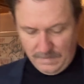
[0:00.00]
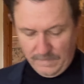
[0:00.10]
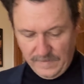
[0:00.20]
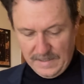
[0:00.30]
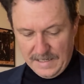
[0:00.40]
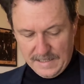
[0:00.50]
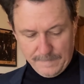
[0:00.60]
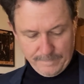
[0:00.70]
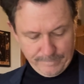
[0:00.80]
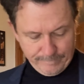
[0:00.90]
Wir
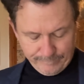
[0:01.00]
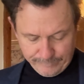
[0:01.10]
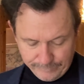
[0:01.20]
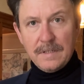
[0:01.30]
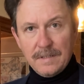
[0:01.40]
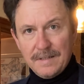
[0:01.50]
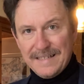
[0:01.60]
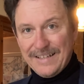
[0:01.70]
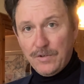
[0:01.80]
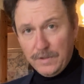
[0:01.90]
haben
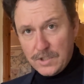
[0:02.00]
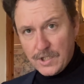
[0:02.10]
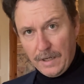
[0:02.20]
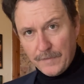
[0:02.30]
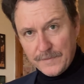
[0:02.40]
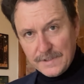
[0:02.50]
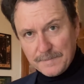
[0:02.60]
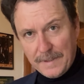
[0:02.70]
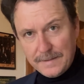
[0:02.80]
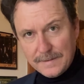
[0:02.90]
Gürtelschlaufen
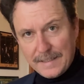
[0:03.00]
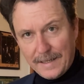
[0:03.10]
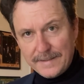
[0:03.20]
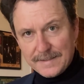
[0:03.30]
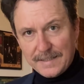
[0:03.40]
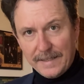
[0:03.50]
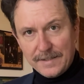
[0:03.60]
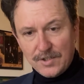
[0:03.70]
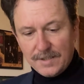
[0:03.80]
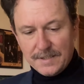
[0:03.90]
diesmal, kein Side
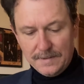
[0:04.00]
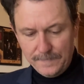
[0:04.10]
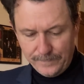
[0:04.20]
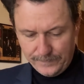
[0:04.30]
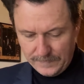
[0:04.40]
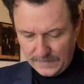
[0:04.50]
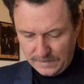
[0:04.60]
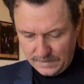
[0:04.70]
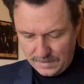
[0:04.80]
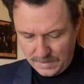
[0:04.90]
Adjuster.
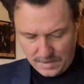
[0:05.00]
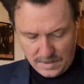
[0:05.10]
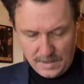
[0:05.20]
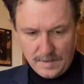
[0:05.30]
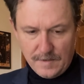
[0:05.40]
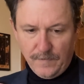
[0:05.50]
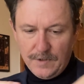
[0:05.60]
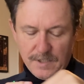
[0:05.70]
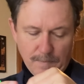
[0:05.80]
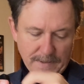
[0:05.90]
Das
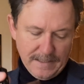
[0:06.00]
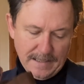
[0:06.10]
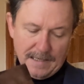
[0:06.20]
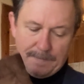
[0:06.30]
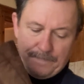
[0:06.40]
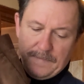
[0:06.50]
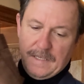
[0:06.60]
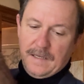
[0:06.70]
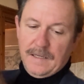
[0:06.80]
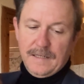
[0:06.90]
wollte ich bei der haben.
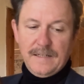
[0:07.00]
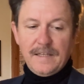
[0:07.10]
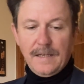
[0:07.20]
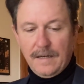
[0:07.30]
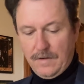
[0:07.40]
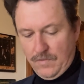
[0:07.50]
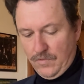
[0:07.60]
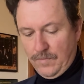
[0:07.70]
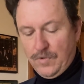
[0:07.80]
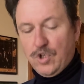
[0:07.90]
Der
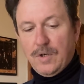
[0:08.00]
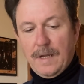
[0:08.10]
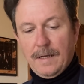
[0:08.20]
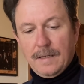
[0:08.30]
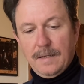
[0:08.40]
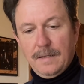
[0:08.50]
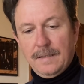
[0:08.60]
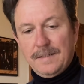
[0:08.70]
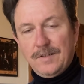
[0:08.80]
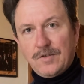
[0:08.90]
Umschlag.
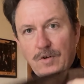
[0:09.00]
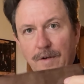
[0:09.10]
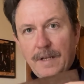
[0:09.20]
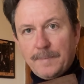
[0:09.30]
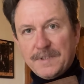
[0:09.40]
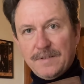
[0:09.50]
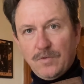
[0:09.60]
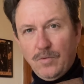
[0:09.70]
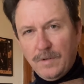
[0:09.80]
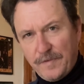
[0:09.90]
Die Turn-Ups
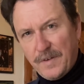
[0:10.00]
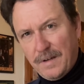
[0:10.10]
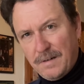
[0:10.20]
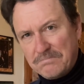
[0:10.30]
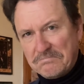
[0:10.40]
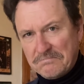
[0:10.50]
sind ungefähr,